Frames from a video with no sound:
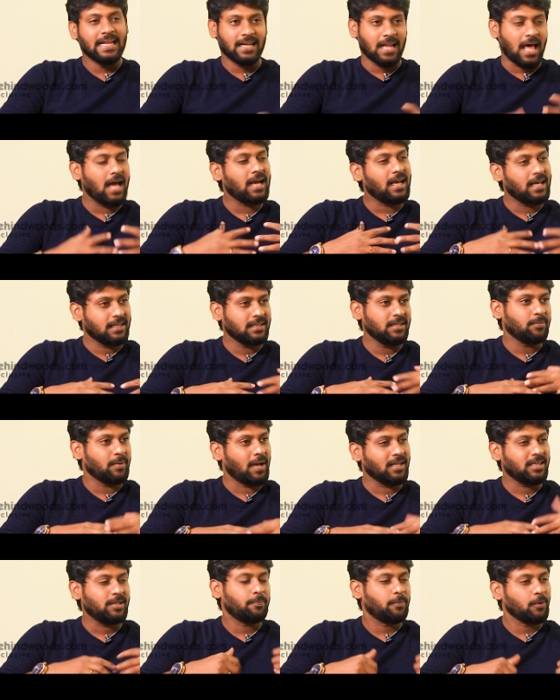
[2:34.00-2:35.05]
இல்ல நாங்க அந்த
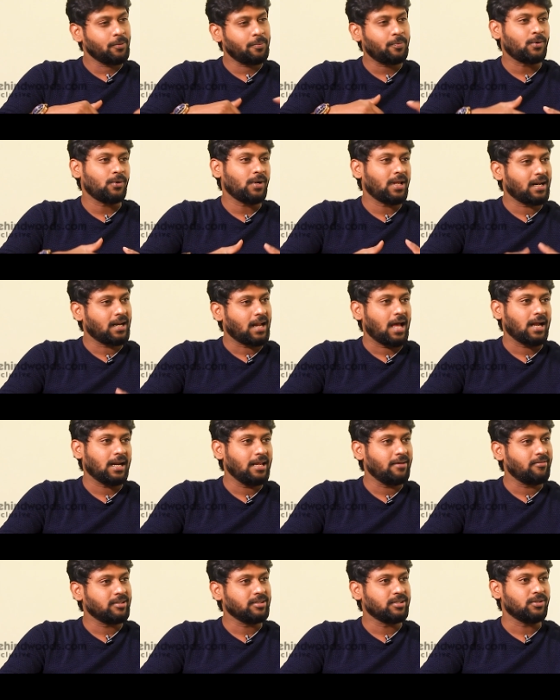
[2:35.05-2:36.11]
அந்த பொறுப்புக்குள்ளார
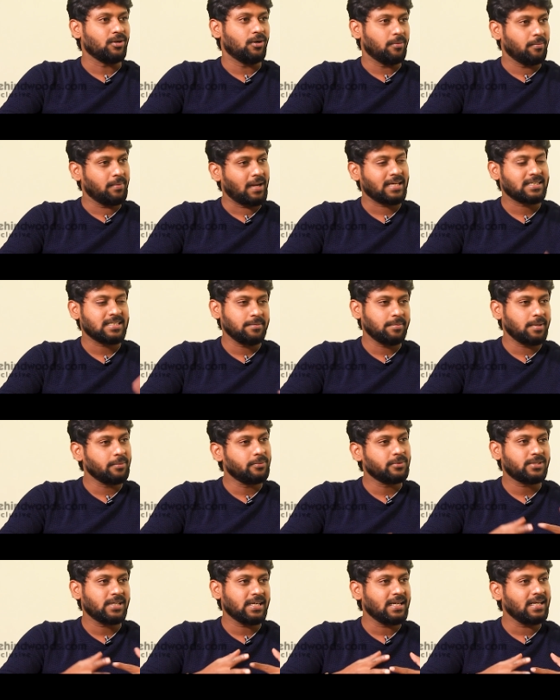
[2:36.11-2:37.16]
நாங்களே வந்துட்டோம் பிளாக் ஷீட்
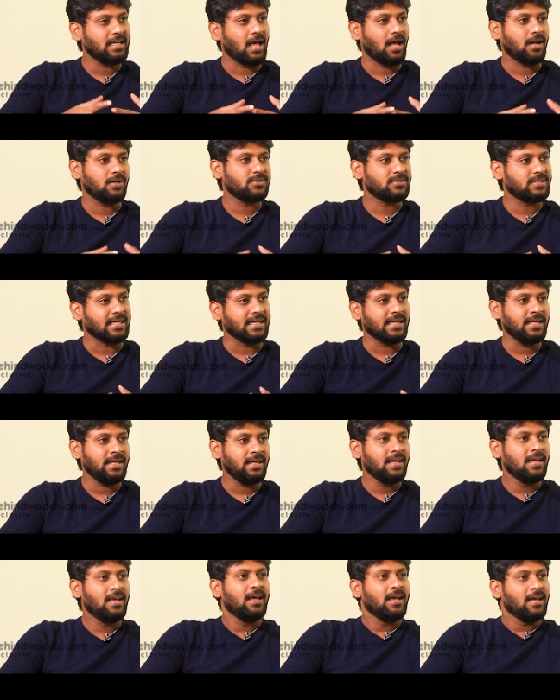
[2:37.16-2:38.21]
டீமும் சரி நானும் சரி
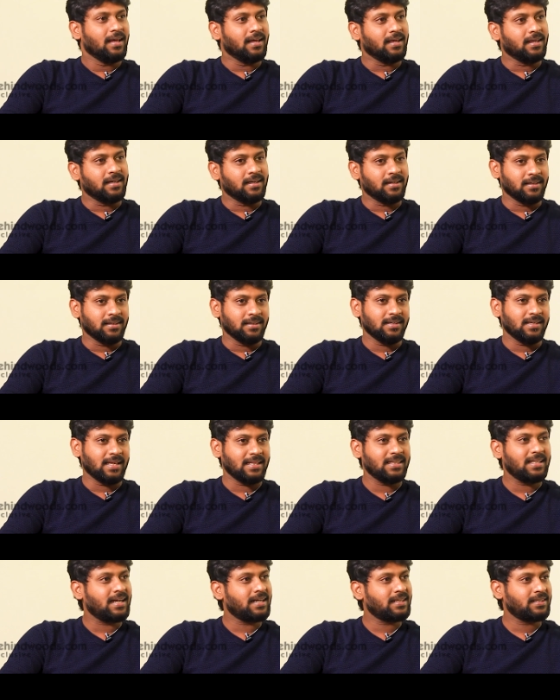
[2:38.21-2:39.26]

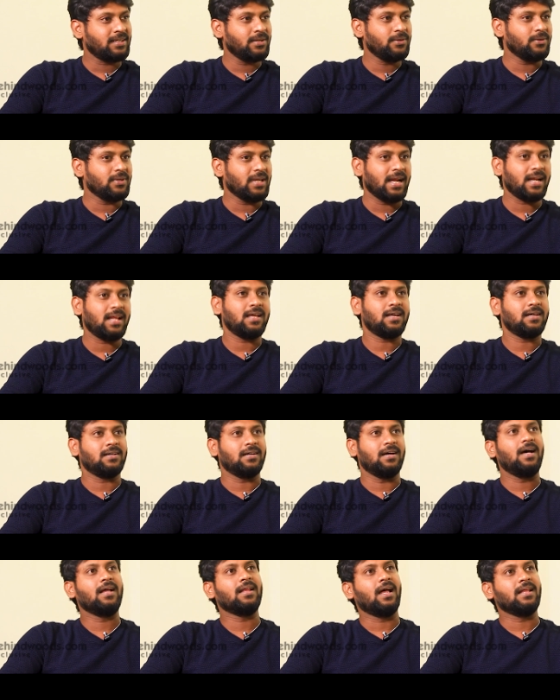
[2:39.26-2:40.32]
எந்த இடத்துலயும் ஏன்னா
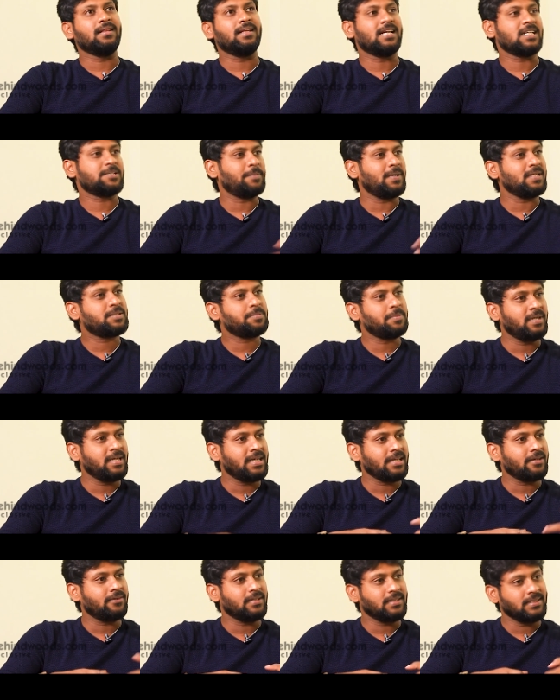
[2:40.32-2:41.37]
அந்த
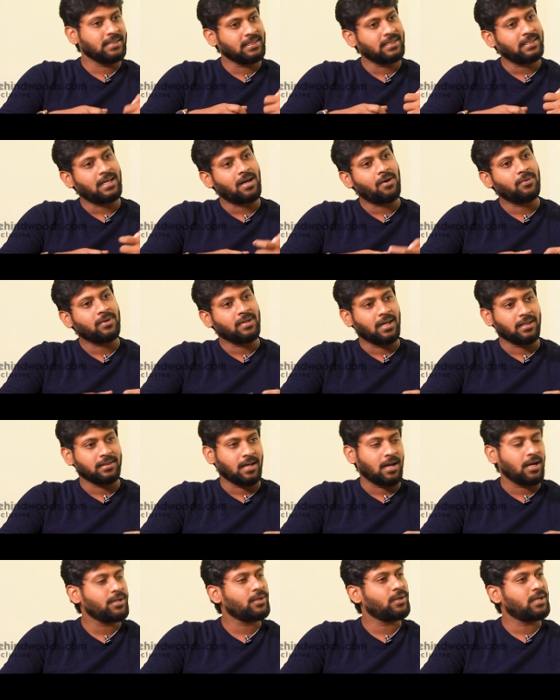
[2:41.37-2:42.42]
ரெஸ்பான்சிபிலிட்டியை வந்து அவர்
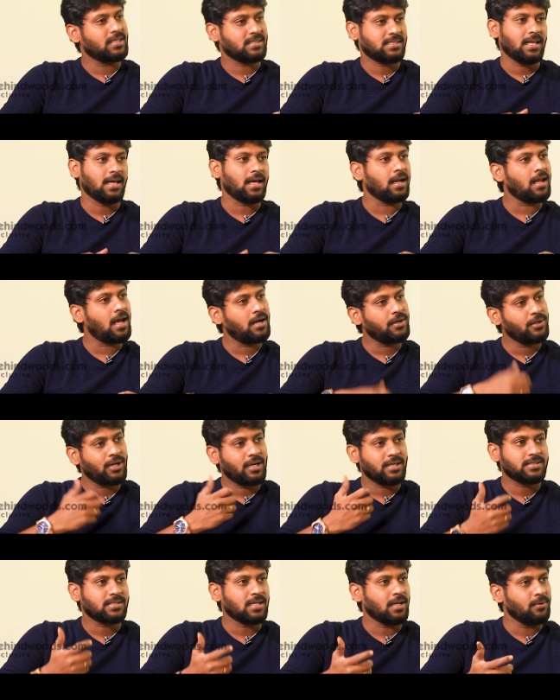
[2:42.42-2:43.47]
அந்த ஆடியோ லான்ச்சில் கனா ஆடியோ
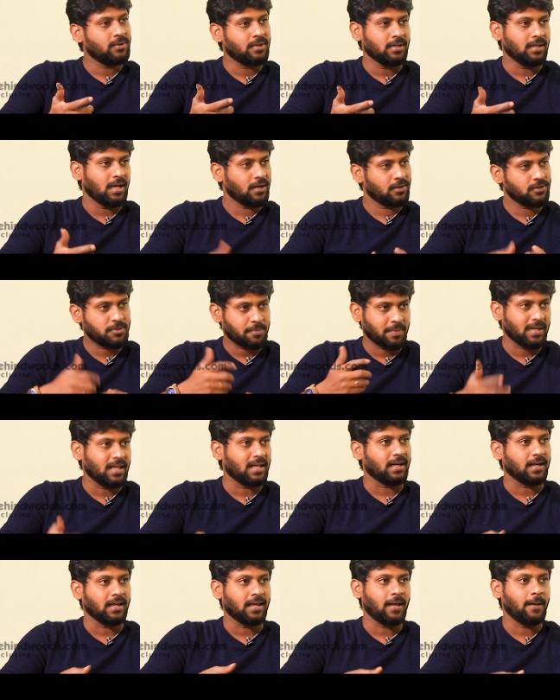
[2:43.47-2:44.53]
லான்ச்சில் அவர் அனௌன்ஸ் லான்ச்
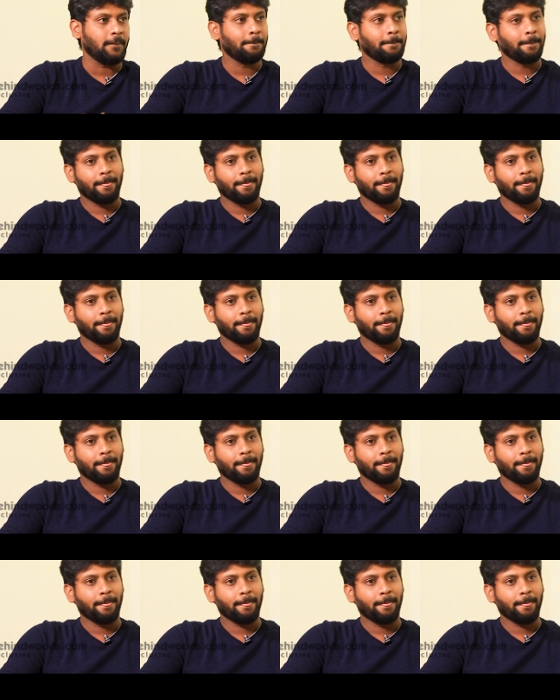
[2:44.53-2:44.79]
பண்ணார் இல்லையா